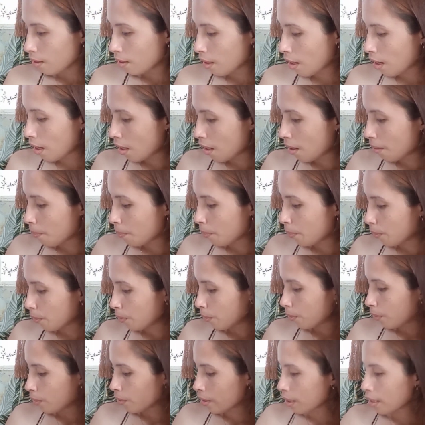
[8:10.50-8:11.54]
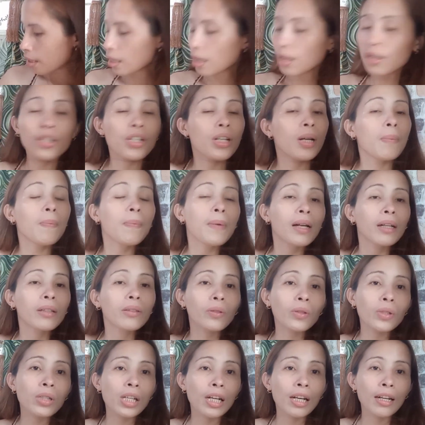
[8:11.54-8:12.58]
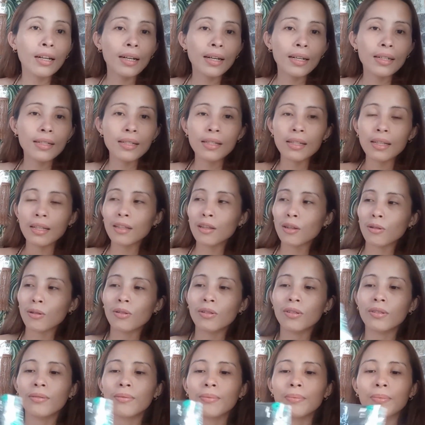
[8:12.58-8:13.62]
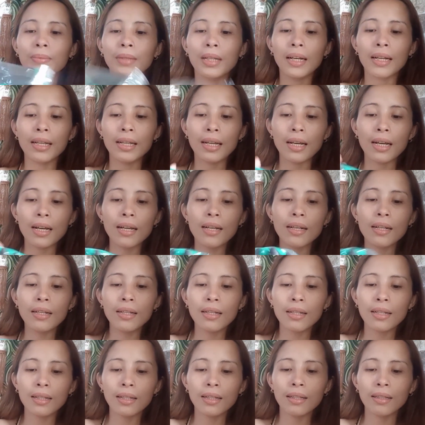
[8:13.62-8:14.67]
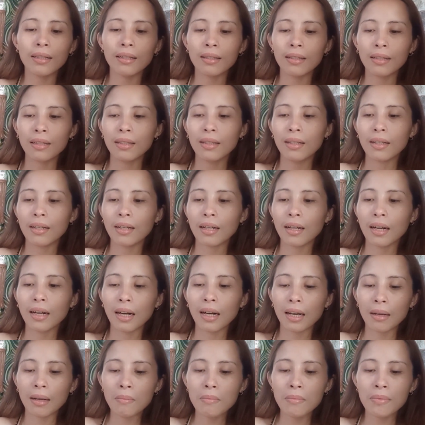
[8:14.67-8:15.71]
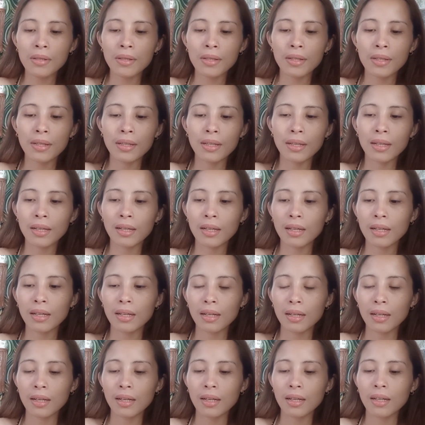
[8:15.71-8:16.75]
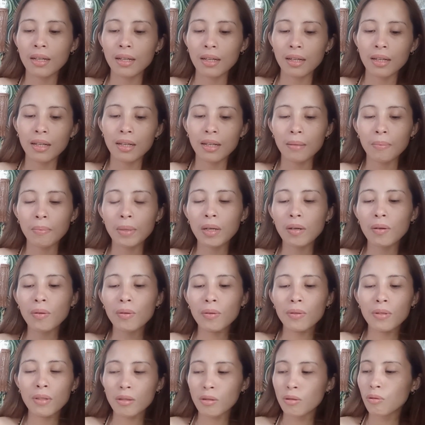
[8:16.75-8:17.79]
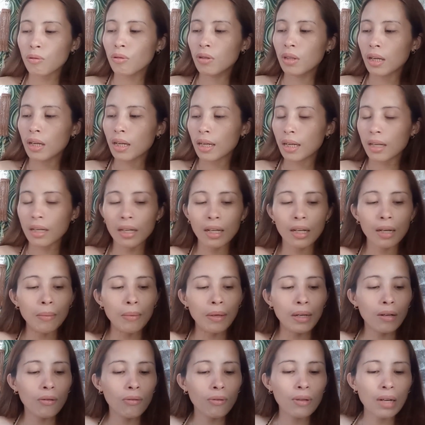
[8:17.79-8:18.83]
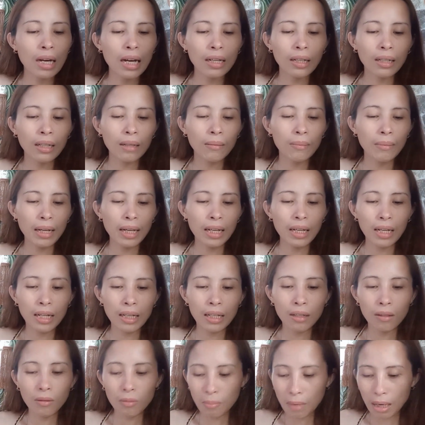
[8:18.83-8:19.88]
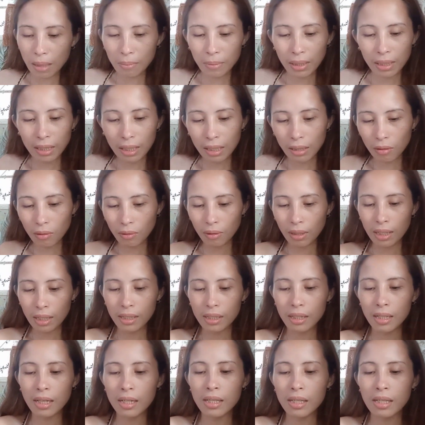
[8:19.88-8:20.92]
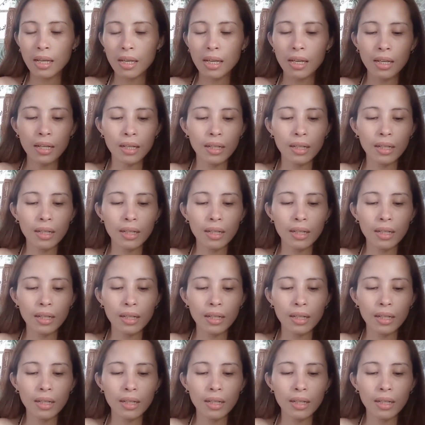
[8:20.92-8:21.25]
Tapos, isang shop lang to siya guys. Ito. Ayan. Gloves. Pero totally hindi naman ako lag mahilig kumamis nito guys kasi